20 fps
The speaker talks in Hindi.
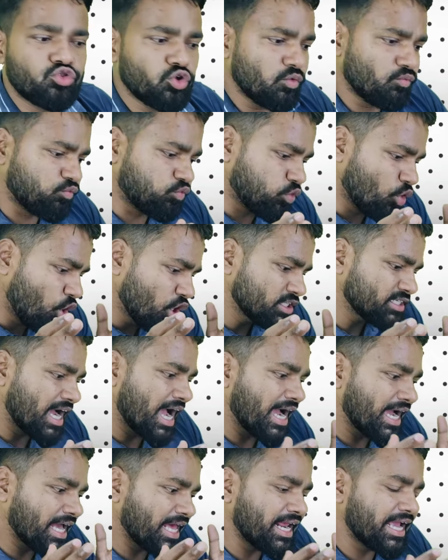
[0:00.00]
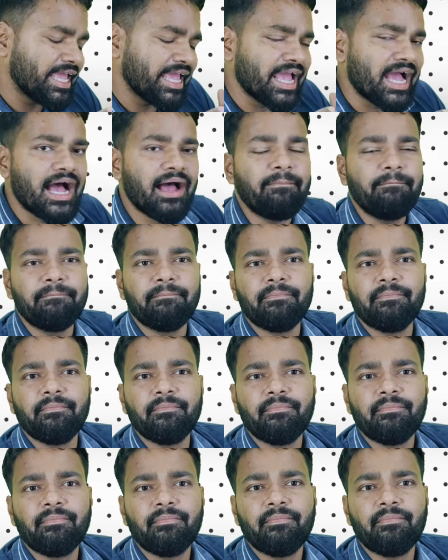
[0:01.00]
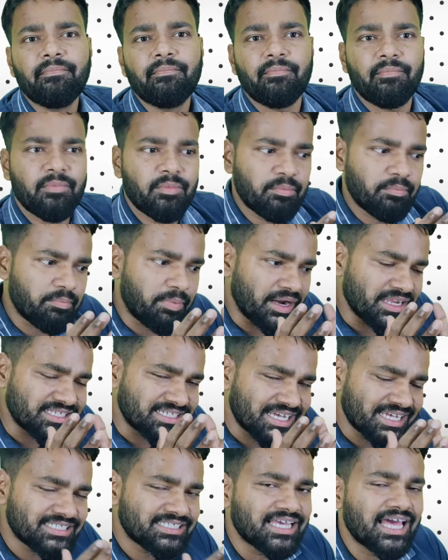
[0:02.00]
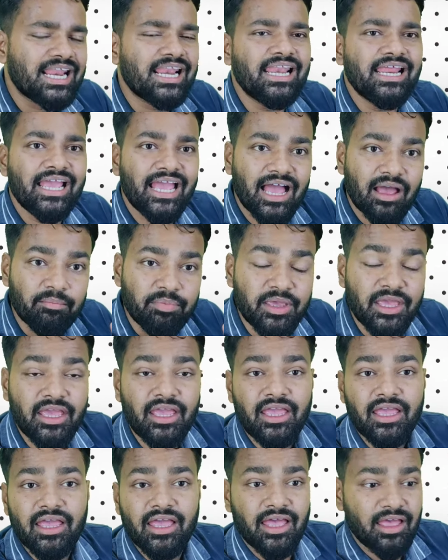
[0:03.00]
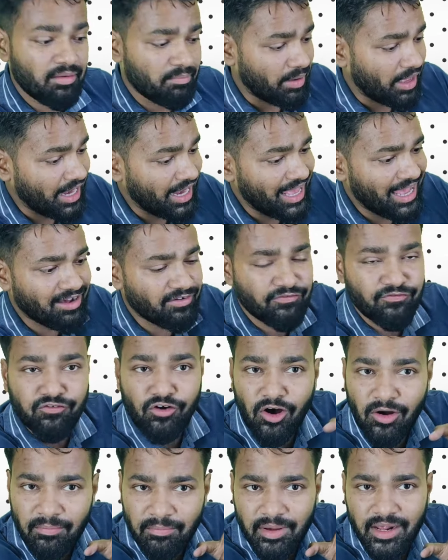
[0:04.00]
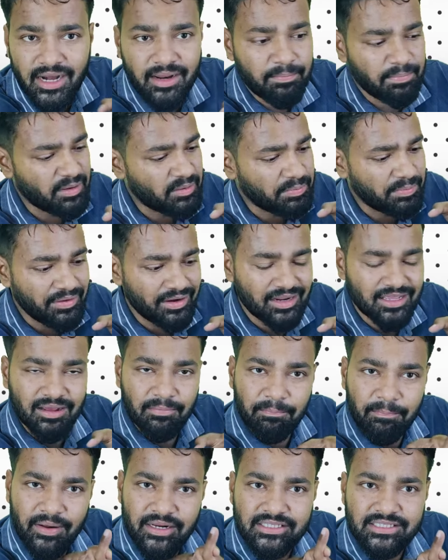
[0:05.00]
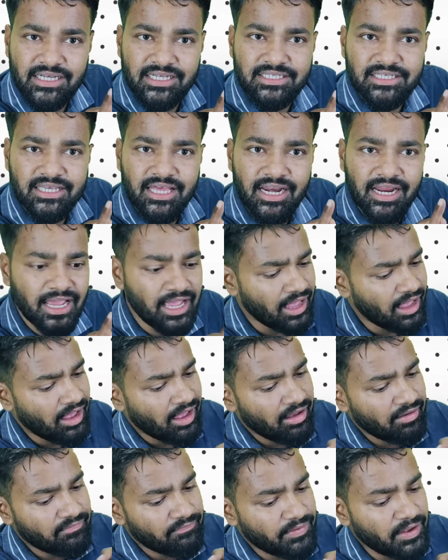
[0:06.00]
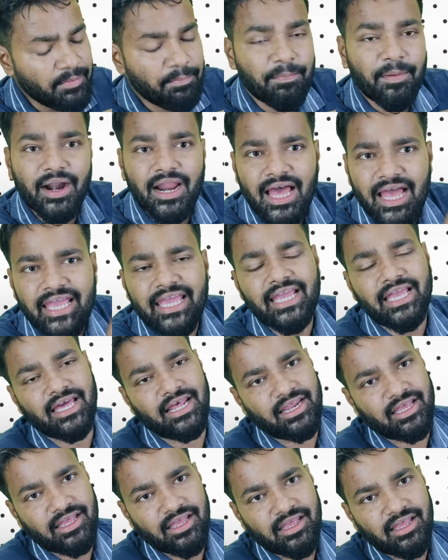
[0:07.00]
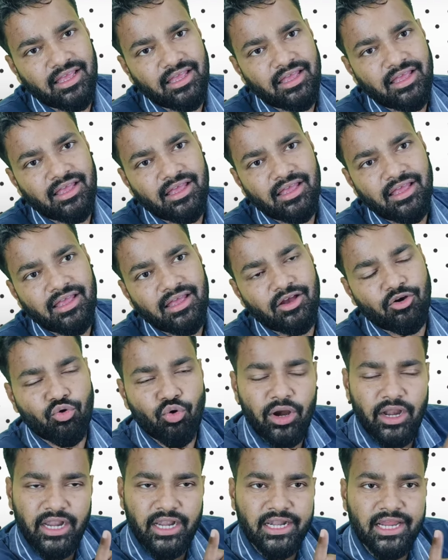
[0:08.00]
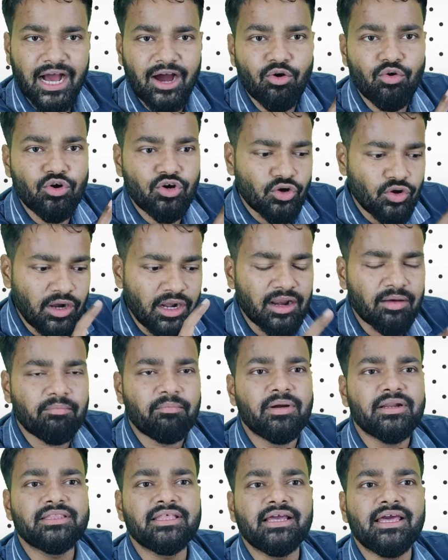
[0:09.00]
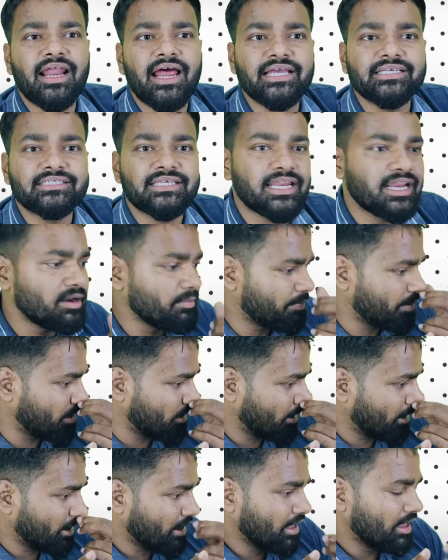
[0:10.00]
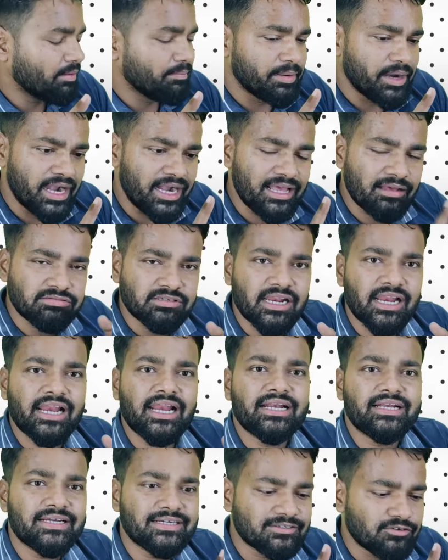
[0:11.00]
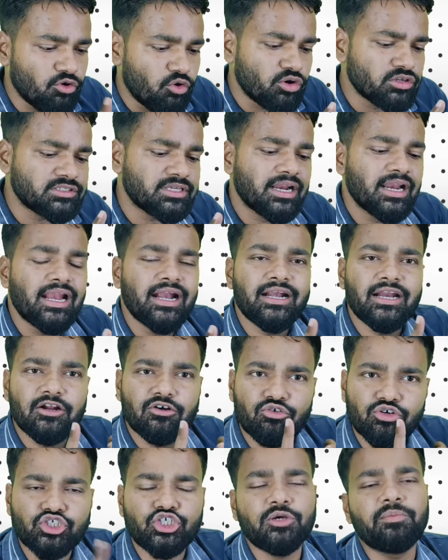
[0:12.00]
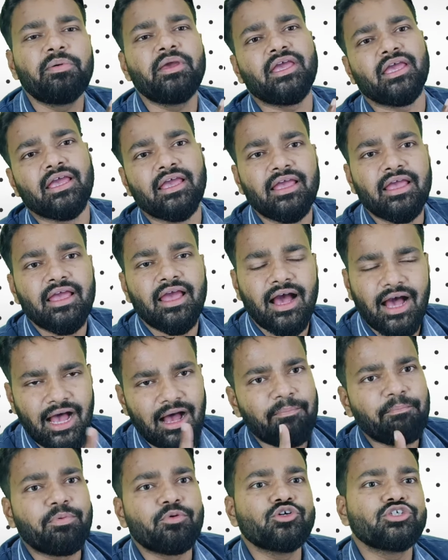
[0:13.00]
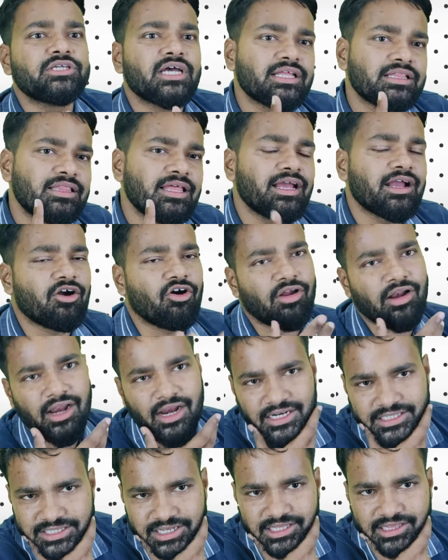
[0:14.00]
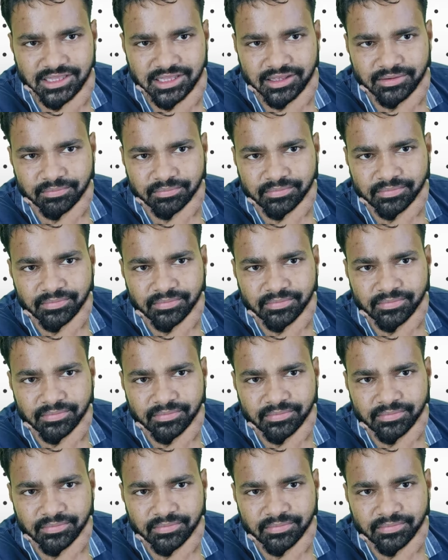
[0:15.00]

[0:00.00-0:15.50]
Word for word: तो वो जाकर के आप परचेज कर लें अभी पहले आप फॉर्म भरें फिर पीडीएफ परचेज करें फिर पढ़ाई करें कोई डाउट हो नंबर दिख रहा है स्क्रीन पर पीडीएफ से रिलेटेड कोर्स से रिलेटेड कुछ भी आप पूछ सकते हैं कॉल कर सकते हैं